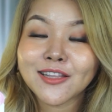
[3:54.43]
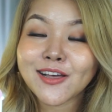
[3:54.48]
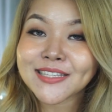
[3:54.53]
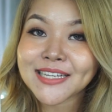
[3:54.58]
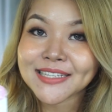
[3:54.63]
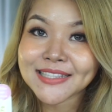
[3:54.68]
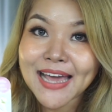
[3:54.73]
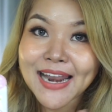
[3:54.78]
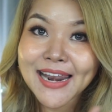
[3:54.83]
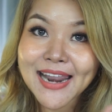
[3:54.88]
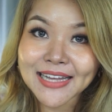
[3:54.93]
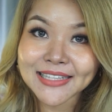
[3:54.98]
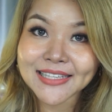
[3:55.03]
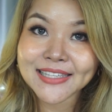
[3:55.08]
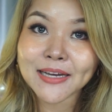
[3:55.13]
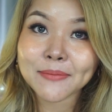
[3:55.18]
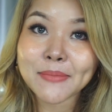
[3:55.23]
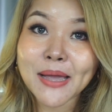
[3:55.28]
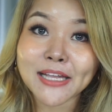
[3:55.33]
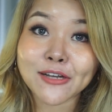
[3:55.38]
นอกจากสารหลักที่
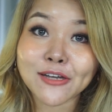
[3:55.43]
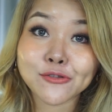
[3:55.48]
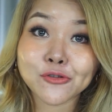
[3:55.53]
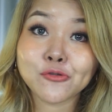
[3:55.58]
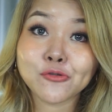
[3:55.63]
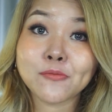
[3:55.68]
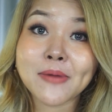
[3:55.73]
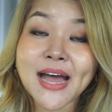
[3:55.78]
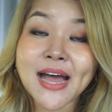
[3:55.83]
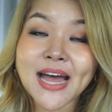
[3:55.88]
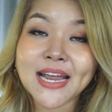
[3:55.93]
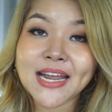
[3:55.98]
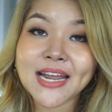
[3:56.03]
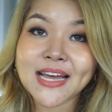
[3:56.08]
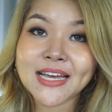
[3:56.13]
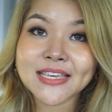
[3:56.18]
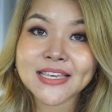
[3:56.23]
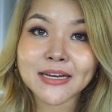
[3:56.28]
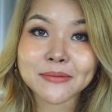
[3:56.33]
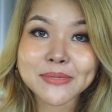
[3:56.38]
ทางแบรนด์เขาชูมา
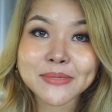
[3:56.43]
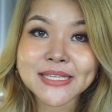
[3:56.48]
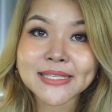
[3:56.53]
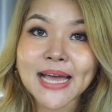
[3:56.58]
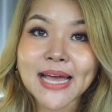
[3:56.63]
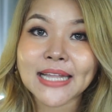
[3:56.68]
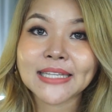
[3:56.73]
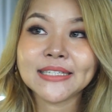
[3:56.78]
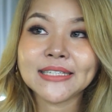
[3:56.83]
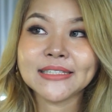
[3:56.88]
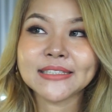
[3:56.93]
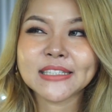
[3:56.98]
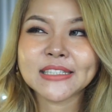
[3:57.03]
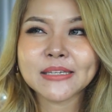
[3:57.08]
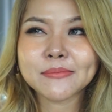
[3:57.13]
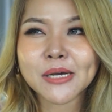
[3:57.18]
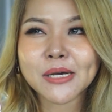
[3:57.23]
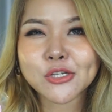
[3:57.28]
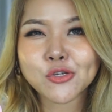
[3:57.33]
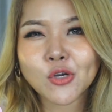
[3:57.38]
นะยังมีสารอื่นที่
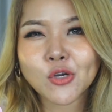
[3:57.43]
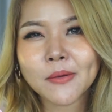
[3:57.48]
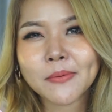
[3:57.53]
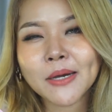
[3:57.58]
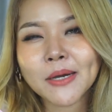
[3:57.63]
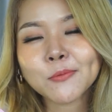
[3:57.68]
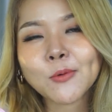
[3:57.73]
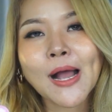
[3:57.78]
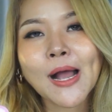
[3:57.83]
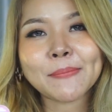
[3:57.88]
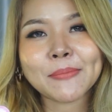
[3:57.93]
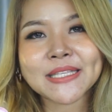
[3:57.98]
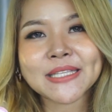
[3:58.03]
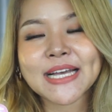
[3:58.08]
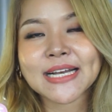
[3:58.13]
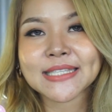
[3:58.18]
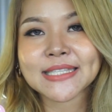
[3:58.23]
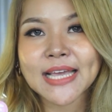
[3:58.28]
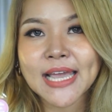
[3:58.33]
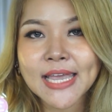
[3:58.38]
มาช่วยเพิ่มความกระ
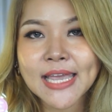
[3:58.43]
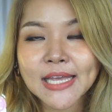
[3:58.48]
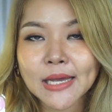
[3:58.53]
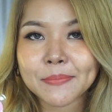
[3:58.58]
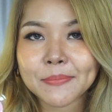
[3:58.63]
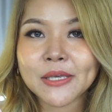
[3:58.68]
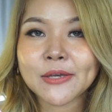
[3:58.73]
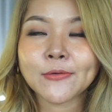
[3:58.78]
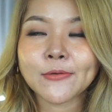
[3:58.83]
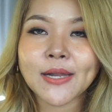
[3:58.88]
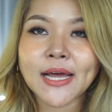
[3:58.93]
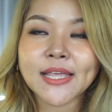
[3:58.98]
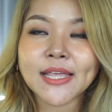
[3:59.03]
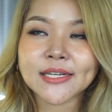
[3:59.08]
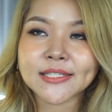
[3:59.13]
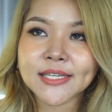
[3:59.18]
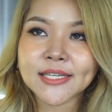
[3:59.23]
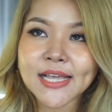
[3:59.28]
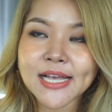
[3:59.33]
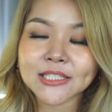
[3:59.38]
จ่างใสให้กับผิวนะอย่าง
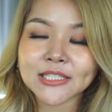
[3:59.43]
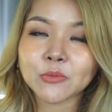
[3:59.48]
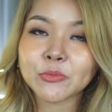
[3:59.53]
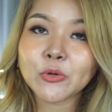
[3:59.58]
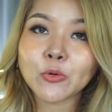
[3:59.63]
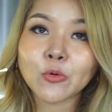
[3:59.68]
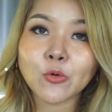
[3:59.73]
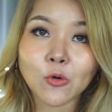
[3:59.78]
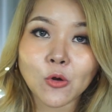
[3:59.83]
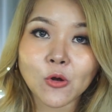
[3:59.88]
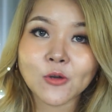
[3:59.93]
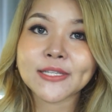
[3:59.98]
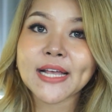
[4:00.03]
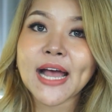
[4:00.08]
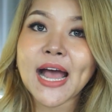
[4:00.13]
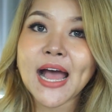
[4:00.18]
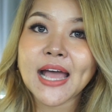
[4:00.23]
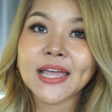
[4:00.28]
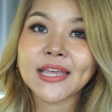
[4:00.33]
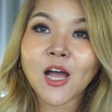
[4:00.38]
เช่นแอซิทิลกลูโคไซ
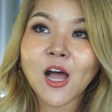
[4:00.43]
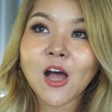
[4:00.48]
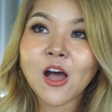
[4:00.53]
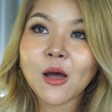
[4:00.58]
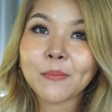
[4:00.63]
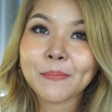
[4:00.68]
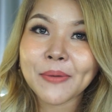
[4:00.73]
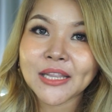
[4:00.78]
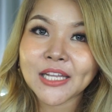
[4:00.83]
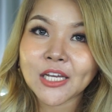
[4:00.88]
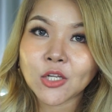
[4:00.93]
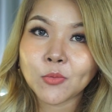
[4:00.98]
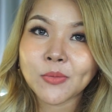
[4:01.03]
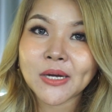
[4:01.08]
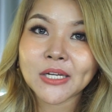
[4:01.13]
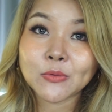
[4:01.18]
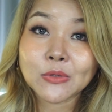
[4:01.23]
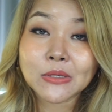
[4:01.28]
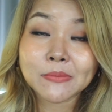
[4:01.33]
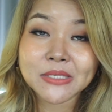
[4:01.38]
ด์ก็เป็นอนุพั
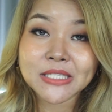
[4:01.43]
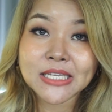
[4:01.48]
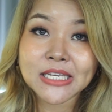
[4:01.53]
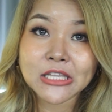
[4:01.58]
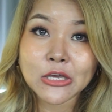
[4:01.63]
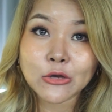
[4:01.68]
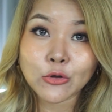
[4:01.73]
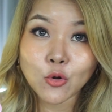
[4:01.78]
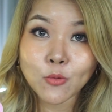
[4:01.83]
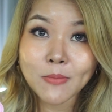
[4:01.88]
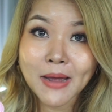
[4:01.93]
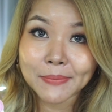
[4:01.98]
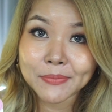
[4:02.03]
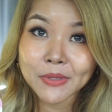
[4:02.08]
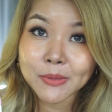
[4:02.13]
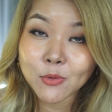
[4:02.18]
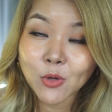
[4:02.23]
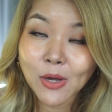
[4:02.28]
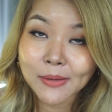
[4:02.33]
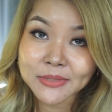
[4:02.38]
นธ์วิตามินซีในรูปแบบ
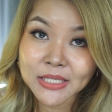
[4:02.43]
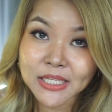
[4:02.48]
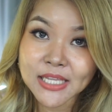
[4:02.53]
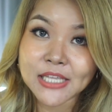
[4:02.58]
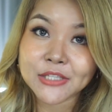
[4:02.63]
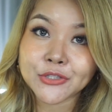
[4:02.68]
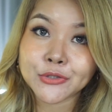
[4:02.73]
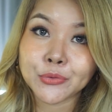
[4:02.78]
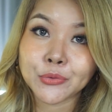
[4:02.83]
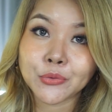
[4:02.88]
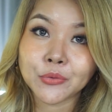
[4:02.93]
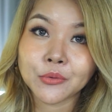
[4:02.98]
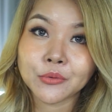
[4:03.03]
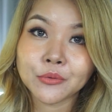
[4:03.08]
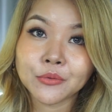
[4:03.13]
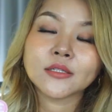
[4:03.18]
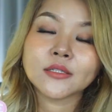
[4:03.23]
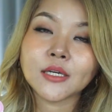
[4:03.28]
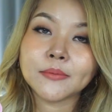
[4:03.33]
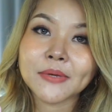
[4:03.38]
ที่มีความเสถียรสูง
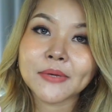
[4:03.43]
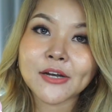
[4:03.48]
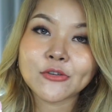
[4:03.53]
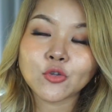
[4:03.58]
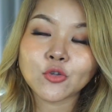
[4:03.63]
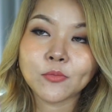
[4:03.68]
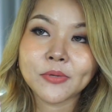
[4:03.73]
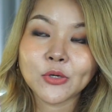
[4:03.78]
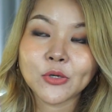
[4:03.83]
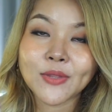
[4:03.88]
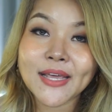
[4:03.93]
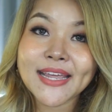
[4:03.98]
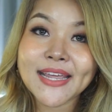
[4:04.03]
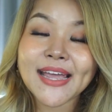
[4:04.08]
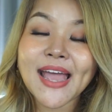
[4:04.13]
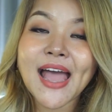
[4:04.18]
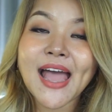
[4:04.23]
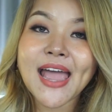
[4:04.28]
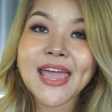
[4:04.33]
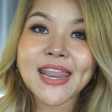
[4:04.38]
ซึมเข้าสู่ผิวได้
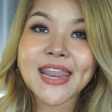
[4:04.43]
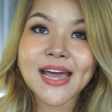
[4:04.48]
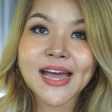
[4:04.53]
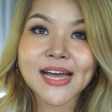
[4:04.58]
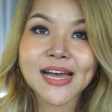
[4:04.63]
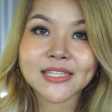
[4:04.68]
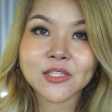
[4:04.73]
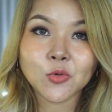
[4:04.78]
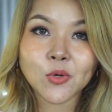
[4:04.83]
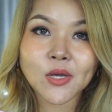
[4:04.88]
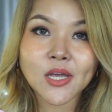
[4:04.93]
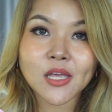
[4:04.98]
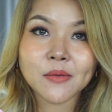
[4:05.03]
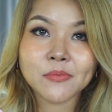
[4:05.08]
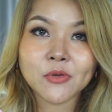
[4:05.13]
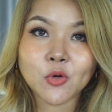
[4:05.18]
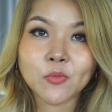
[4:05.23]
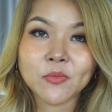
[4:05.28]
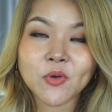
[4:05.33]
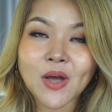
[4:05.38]
ง่ายนะคะช่วยให้
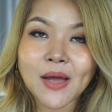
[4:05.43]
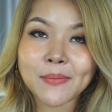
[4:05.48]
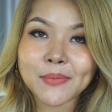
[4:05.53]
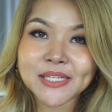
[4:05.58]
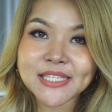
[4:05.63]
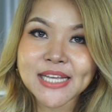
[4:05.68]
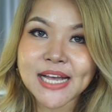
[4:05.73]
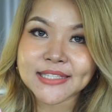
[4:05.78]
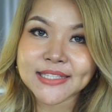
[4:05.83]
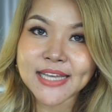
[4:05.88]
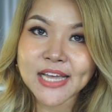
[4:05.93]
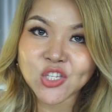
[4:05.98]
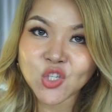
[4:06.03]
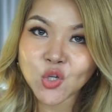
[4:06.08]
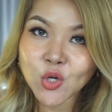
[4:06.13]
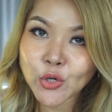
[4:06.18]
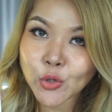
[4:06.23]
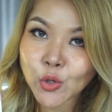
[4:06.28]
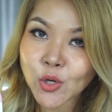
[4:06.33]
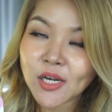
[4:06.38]
ผิวมีความกระจ่างใสช่
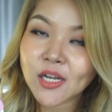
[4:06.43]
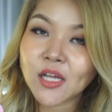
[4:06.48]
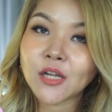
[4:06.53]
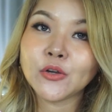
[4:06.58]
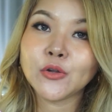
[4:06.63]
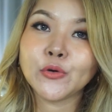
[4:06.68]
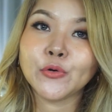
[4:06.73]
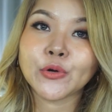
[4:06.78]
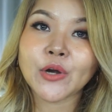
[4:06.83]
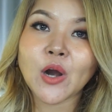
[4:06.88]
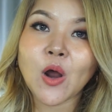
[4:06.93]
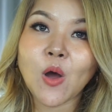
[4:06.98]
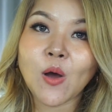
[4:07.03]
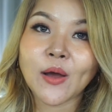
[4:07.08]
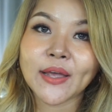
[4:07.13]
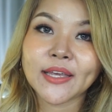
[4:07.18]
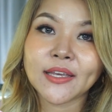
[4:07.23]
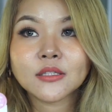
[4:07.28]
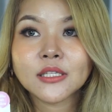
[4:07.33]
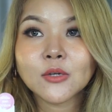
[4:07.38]
วยเรือนริ้วรอ
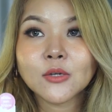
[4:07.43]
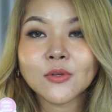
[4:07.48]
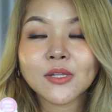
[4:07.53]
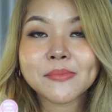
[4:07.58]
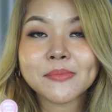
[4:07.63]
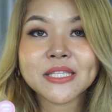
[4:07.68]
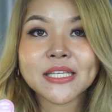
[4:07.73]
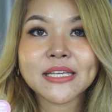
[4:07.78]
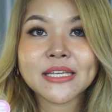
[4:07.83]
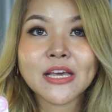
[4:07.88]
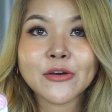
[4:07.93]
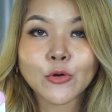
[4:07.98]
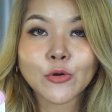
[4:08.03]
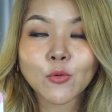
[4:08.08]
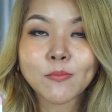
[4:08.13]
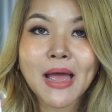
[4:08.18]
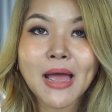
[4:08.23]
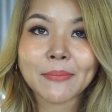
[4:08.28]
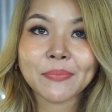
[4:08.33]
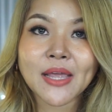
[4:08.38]
ยซึ่งวิตามินซีในรู
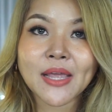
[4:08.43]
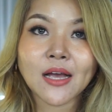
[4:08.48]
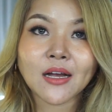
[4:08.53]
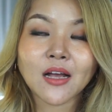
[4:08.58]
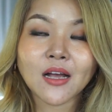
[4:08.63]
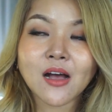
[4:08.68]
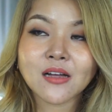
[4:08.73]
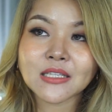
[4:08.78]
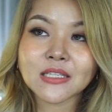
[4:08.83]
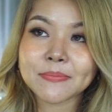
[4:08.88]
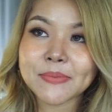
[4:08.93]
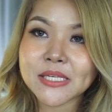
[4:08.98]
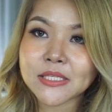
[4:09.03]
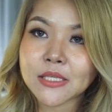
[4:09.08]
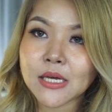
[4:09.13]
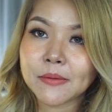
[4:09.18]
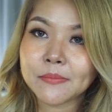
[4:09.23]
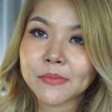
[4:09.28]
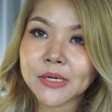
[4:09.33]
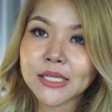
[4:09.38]
ปแบบนี้ก็จะไปเส
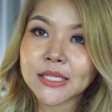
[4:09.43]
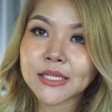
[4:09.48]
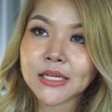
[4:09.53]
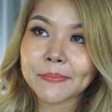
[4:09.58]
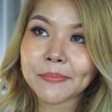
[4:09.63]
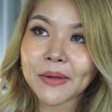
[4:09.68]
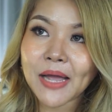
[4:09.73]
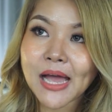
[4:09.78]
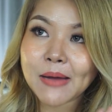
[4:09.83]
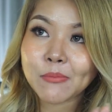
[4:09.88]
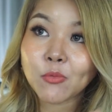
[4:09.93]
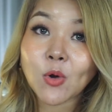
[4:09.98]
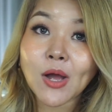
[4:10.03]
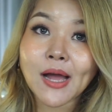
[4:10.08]
ริมฤทธิ์กับคา